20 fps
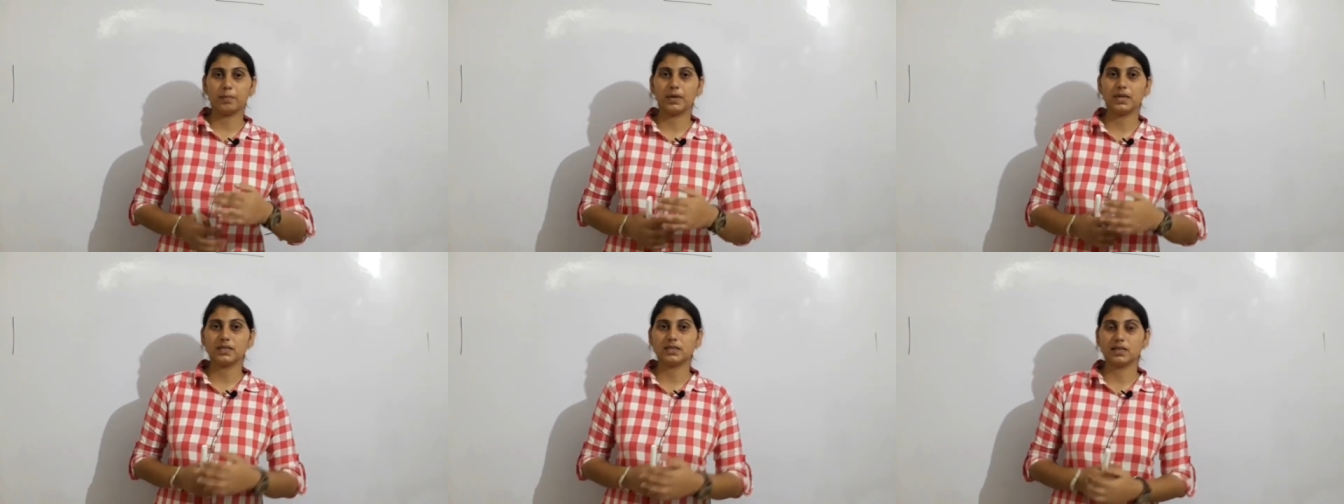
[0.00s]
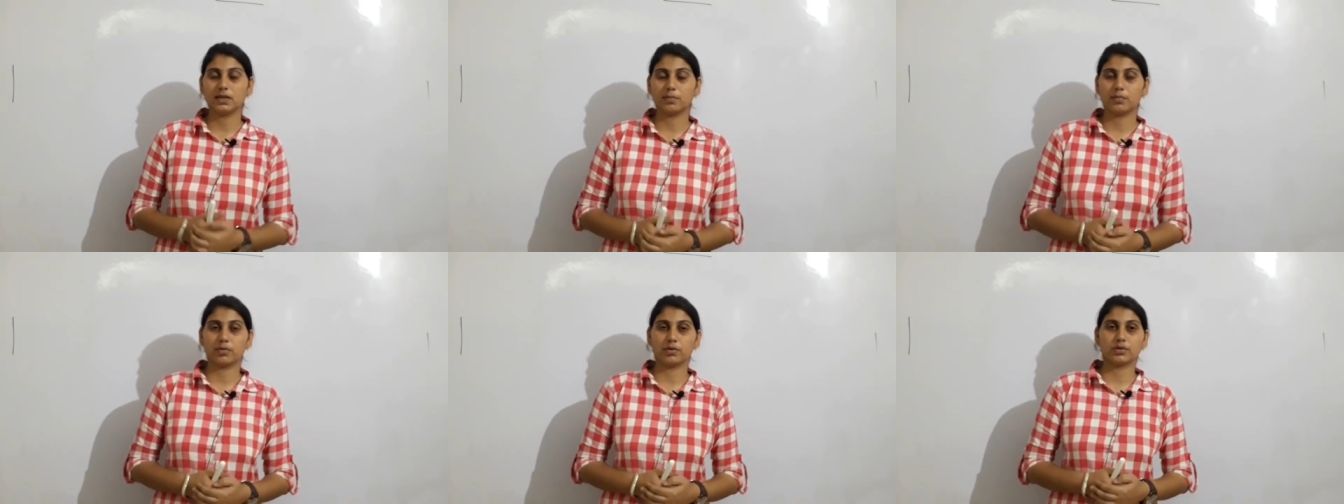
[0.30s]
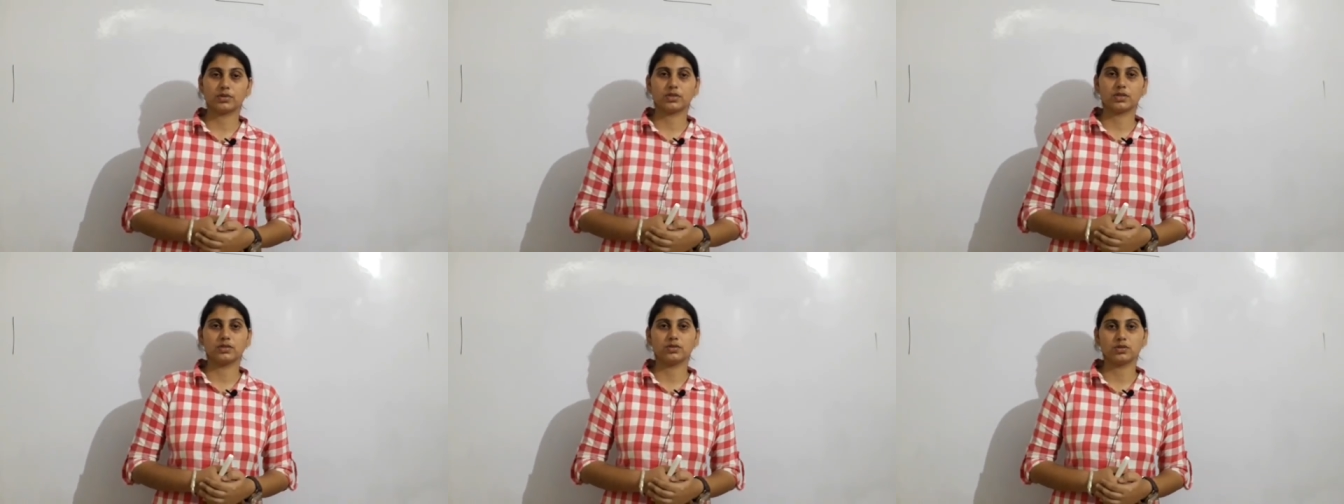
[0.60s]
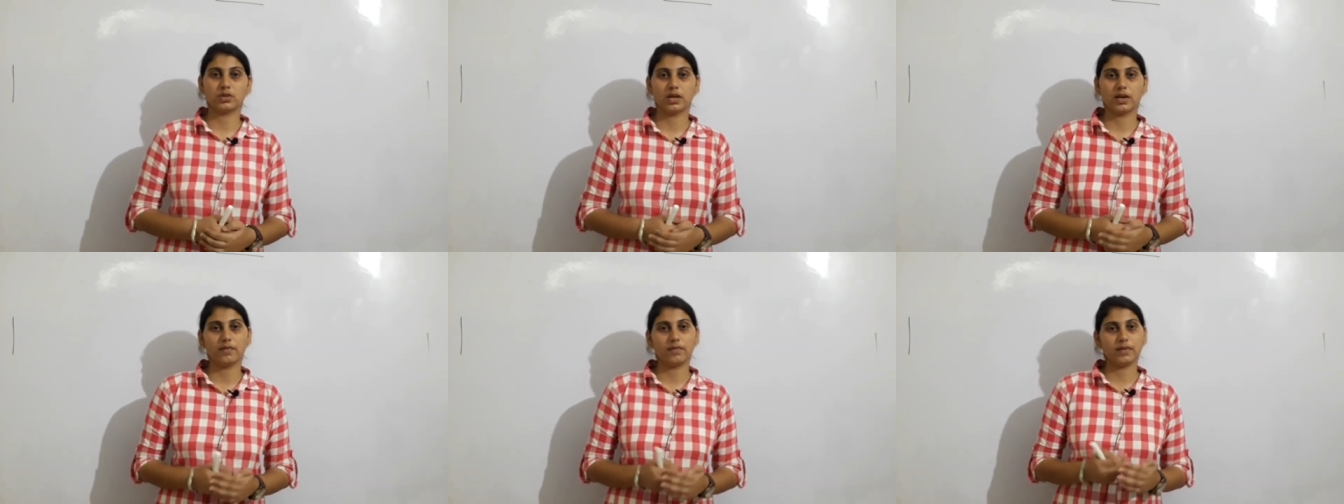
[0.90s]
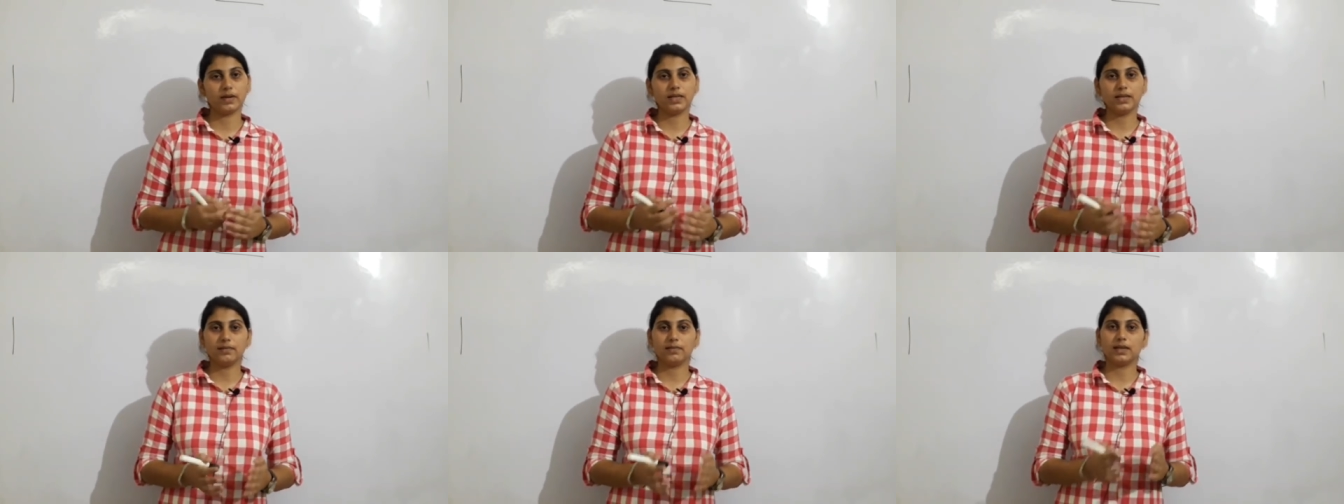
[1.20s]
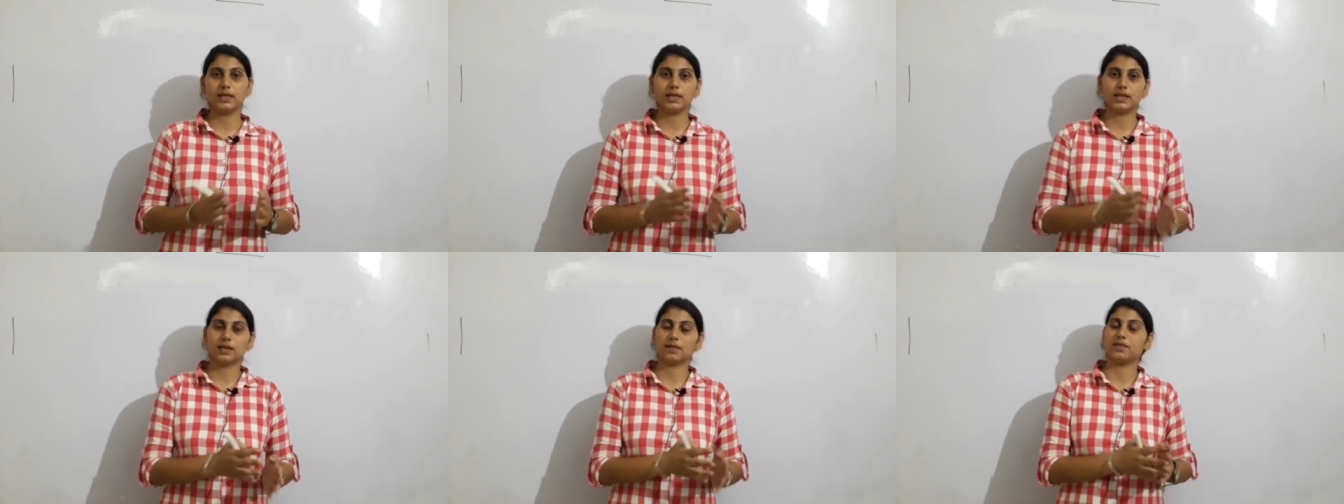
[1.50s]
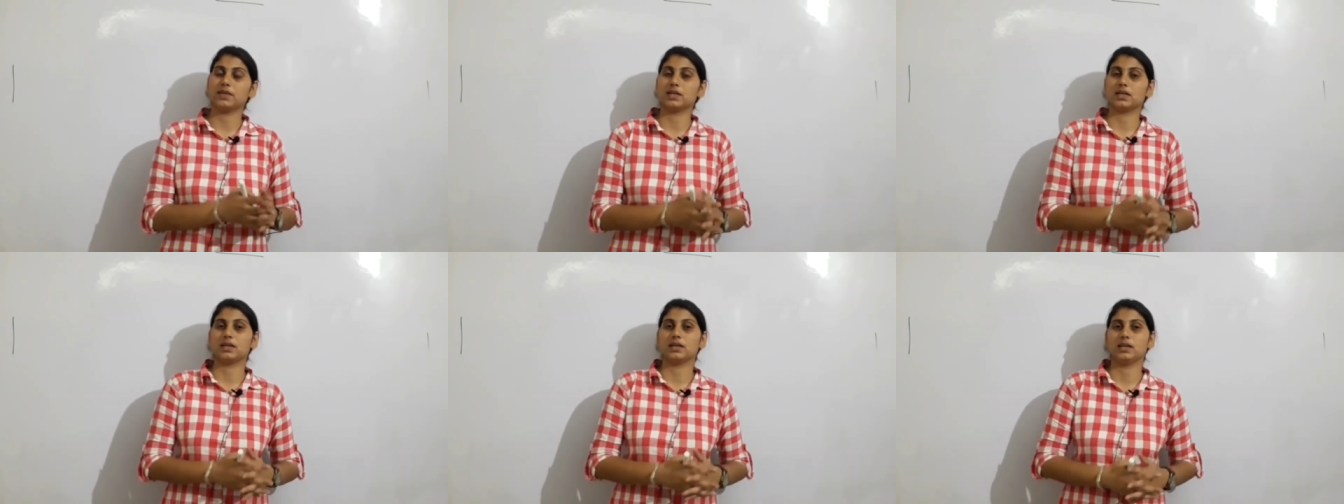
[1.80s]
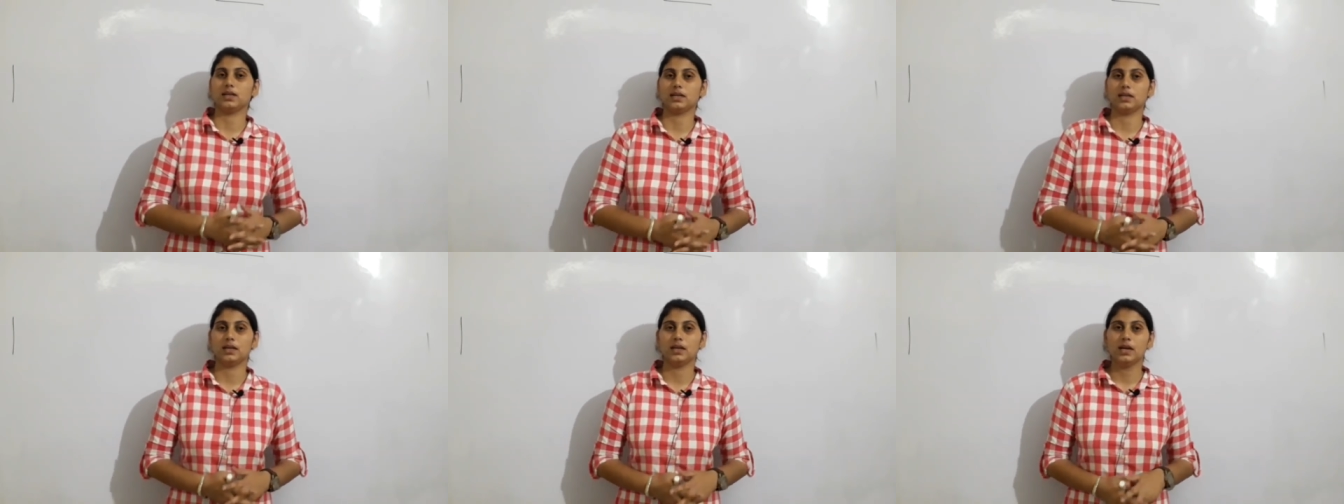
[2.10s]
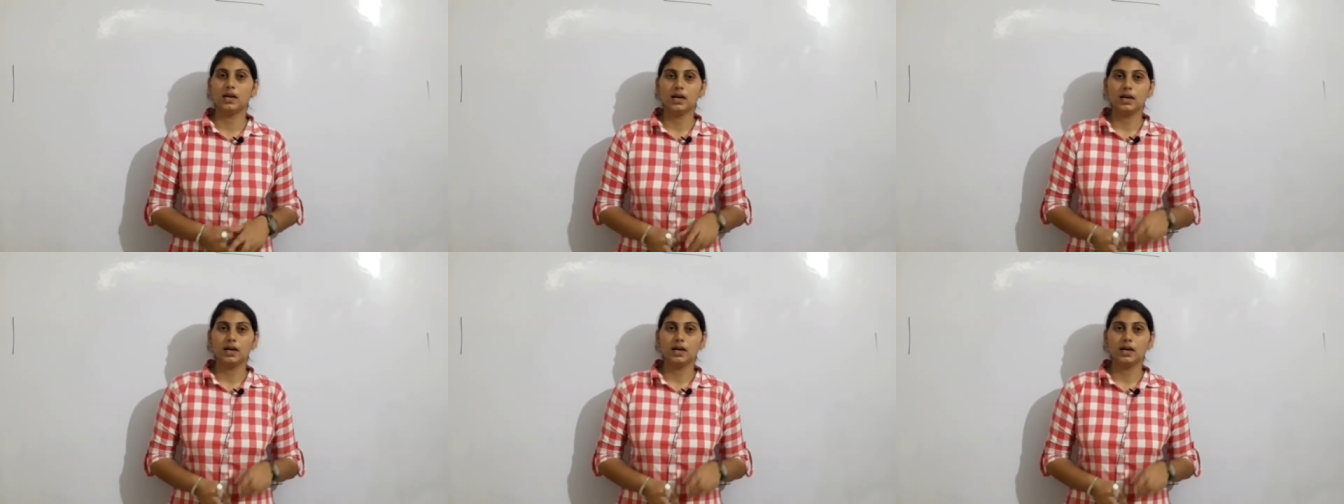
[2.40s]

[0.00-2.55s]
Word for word: बेसिक पोर्शन जो है वही वही कवर करेंगे